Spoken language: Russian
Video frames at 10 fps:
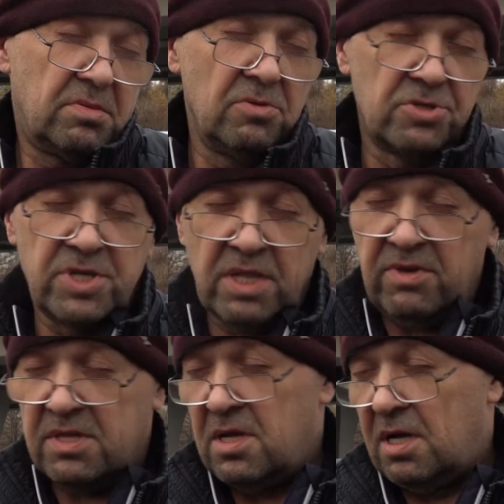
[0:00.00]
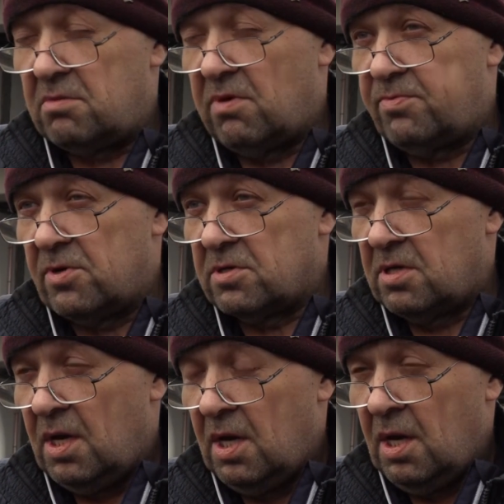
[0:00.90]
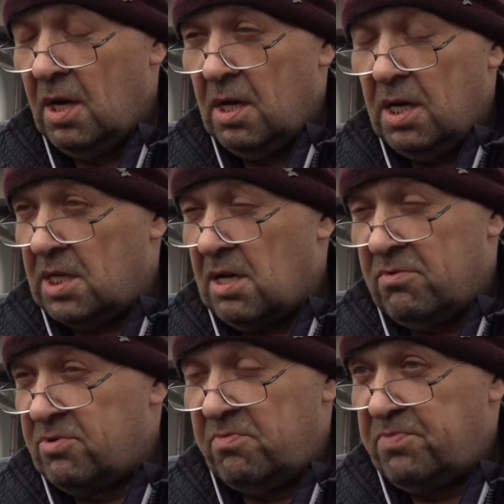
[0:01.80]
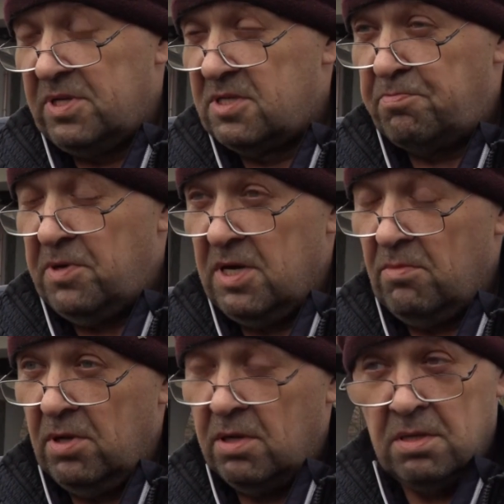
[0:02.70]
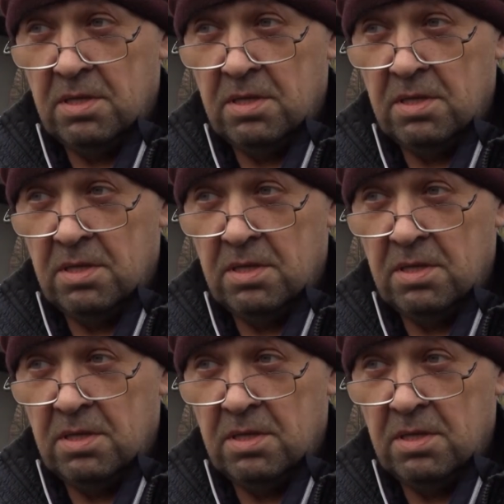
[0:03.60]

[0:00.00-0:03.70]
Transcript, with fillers: Сложно ответить на этот вопрос. Я там, в общем, в принципе, не был.